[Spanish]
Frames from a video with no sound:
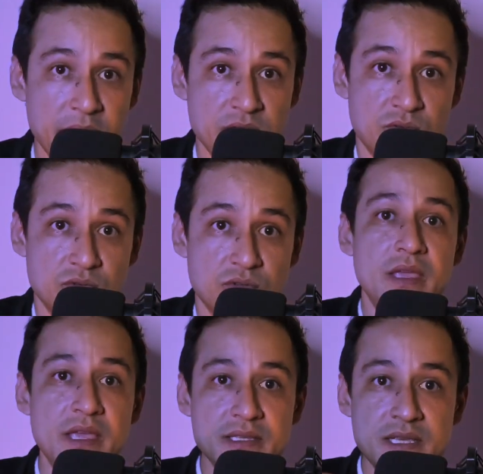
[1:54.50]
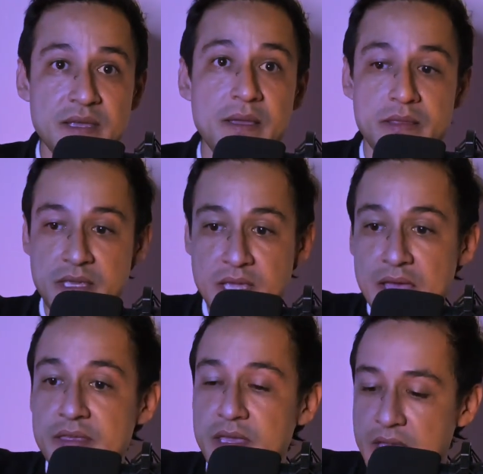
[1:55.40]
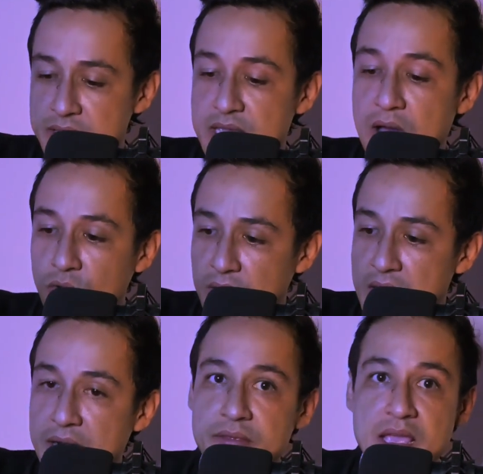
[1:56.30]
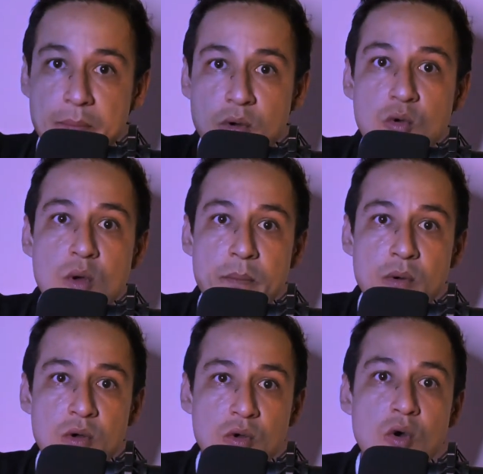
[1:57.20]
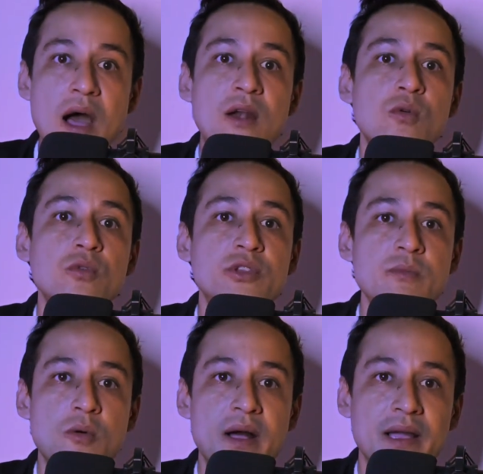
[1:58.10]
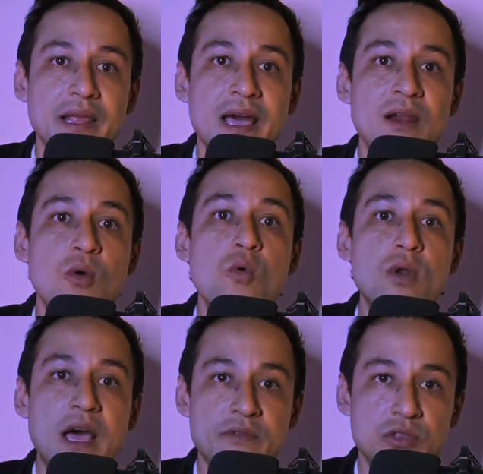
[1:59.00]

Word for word: pesos ese día a día de ahorrar de a poco a poco, a lo último va a crear un